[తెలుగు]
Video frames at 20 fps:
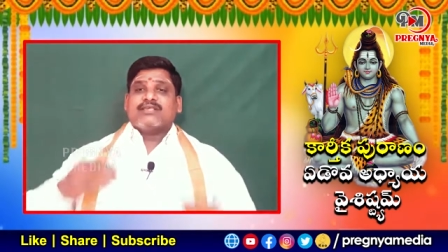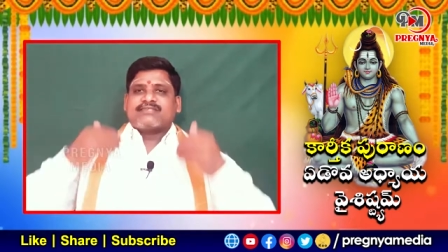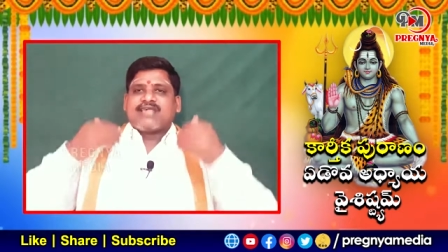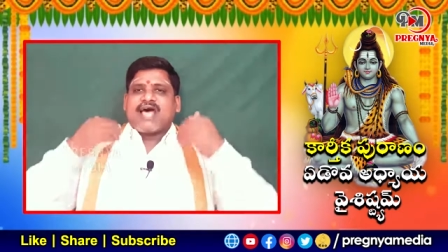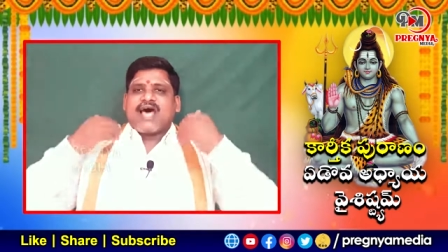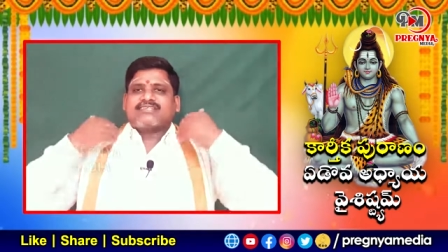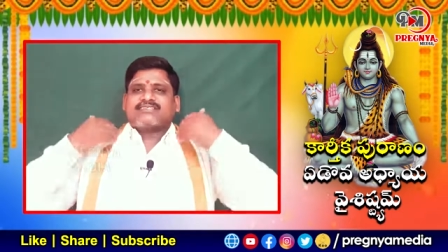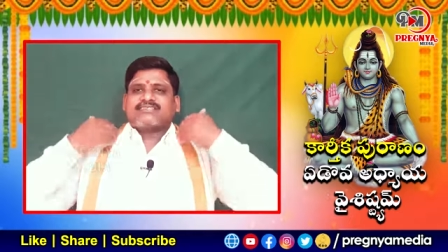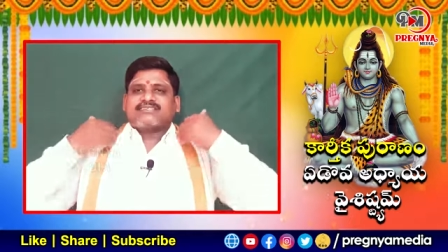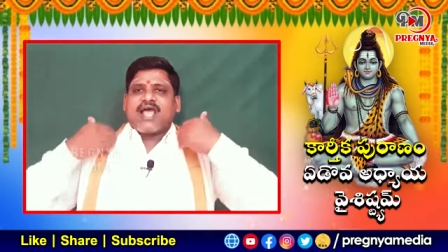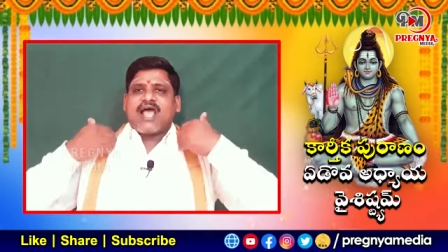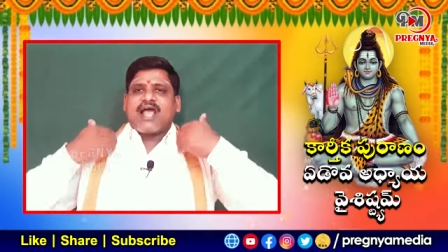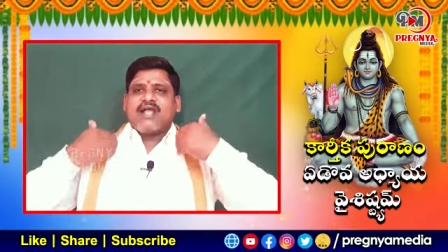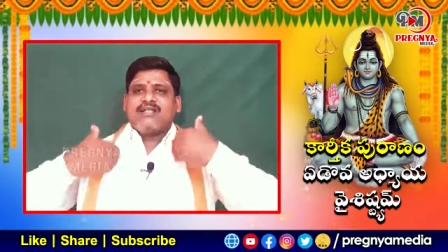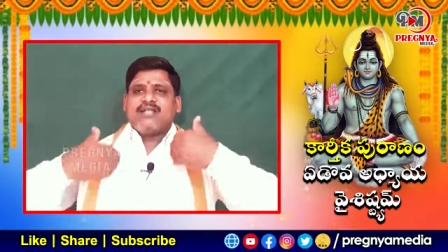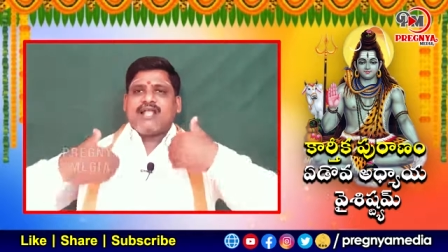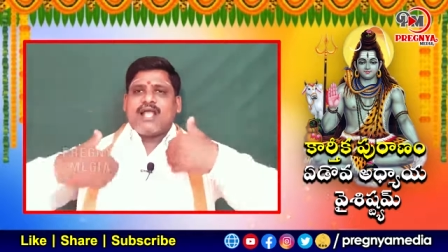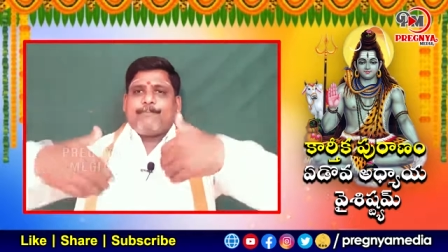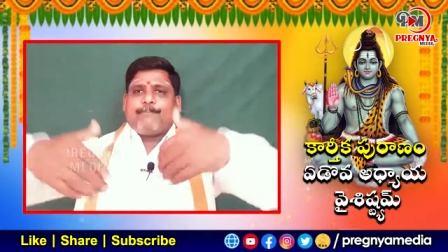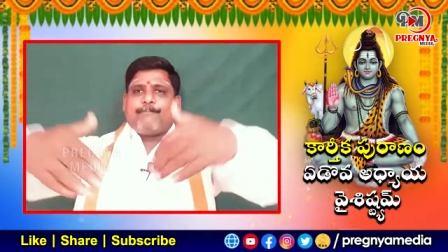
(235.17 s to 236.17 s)

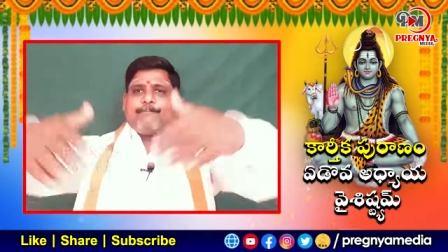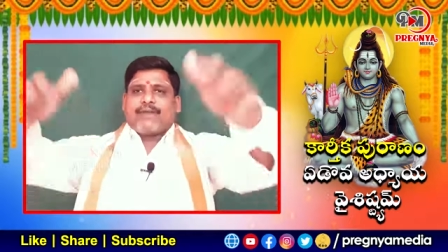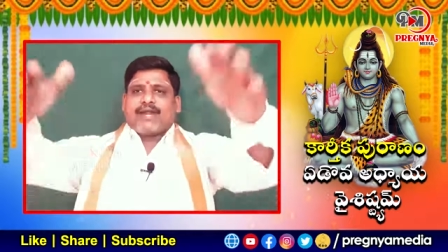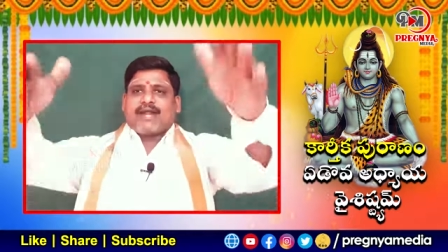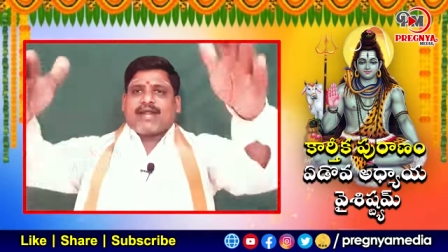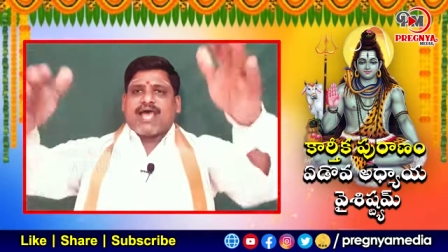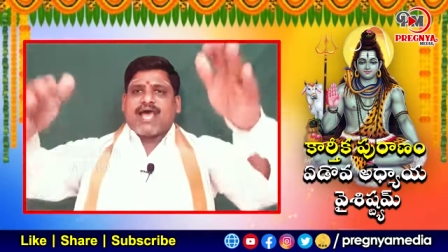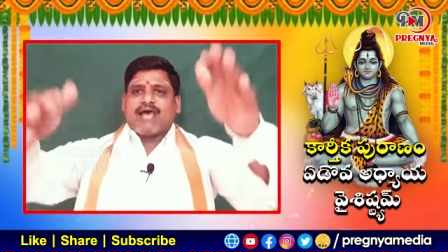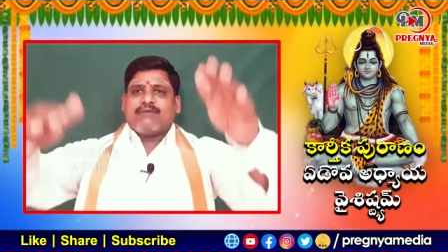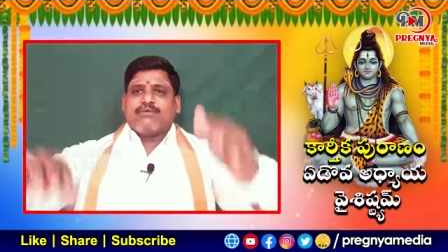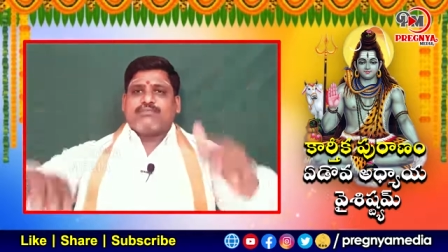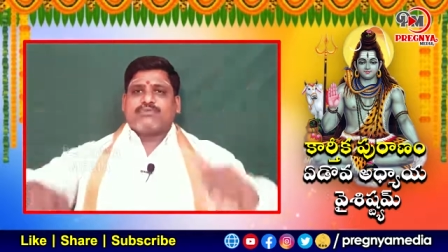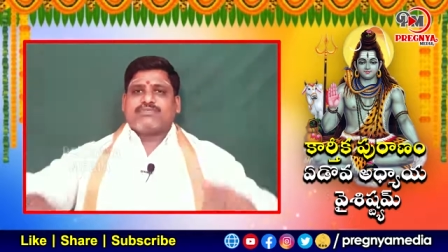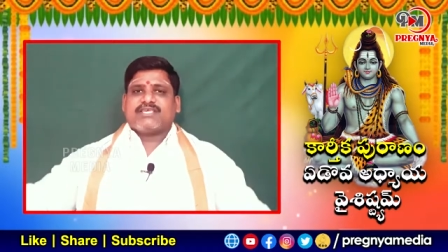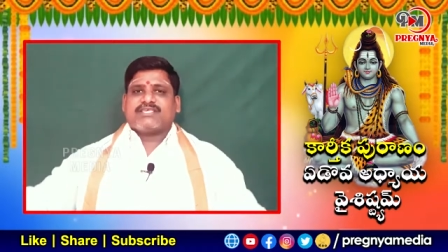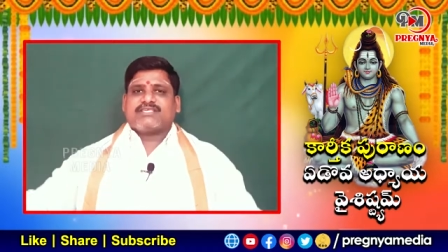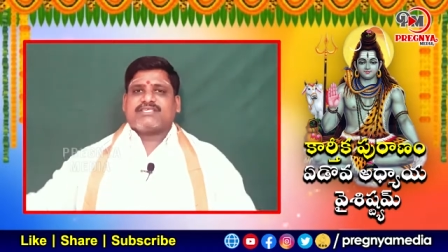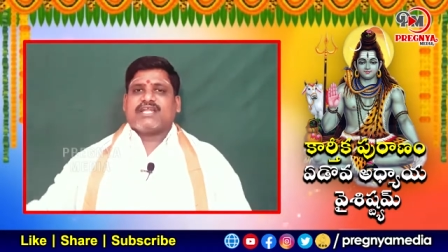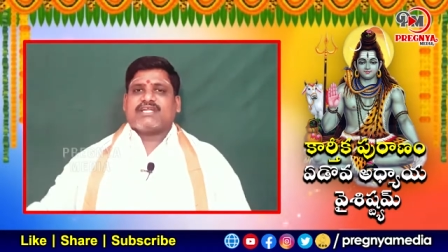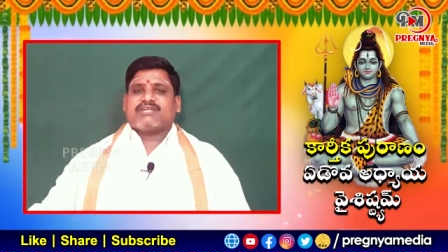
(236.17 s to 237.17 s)
సాష్టాంగ ప్రణామము
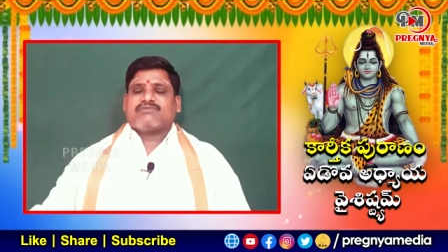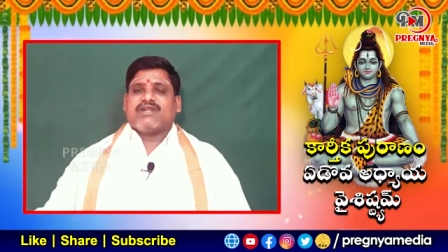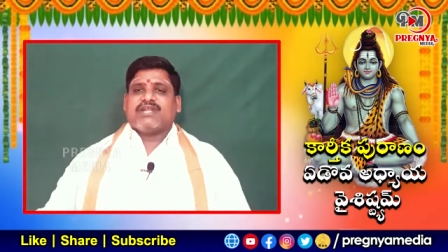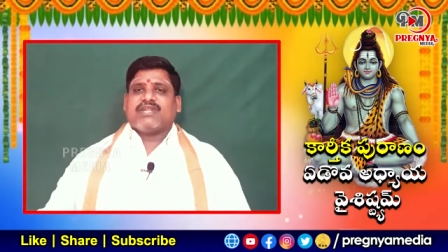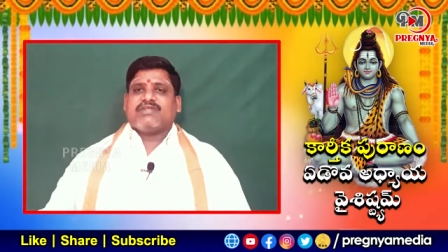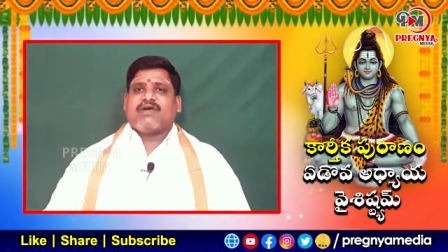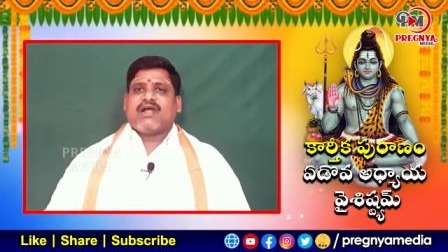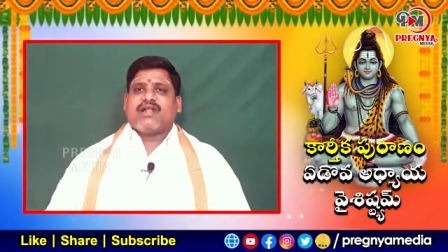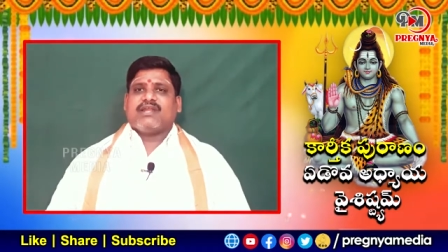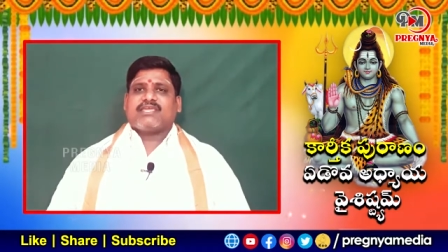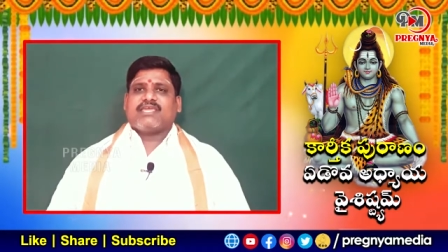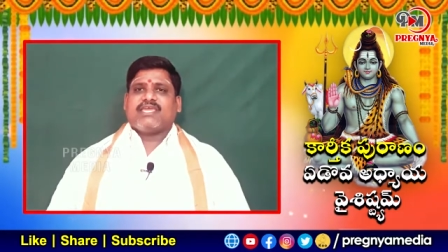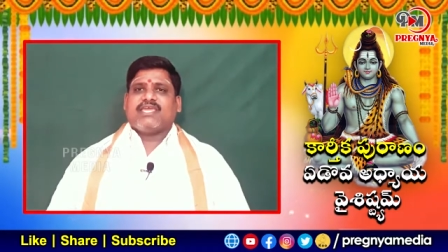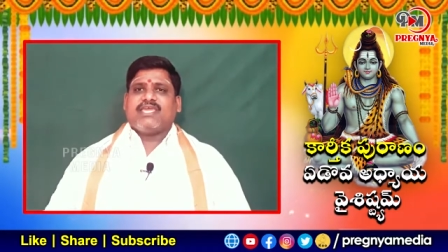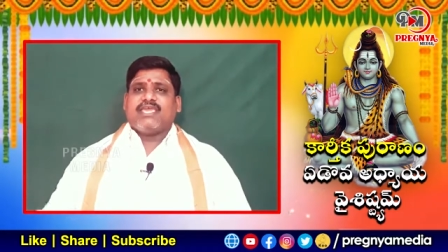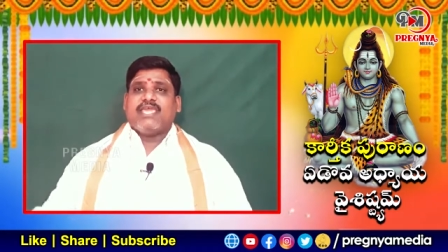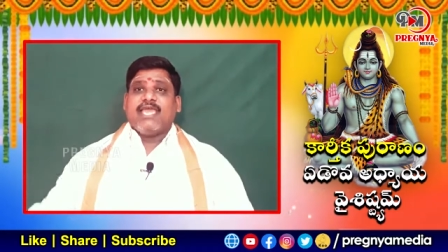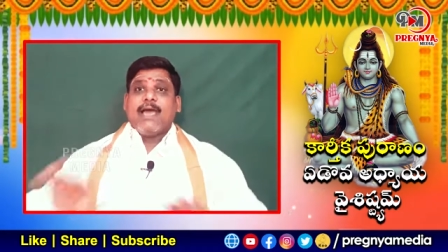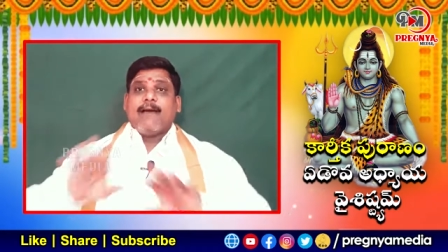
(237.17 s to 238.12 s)
చేసినటువంటి వానికి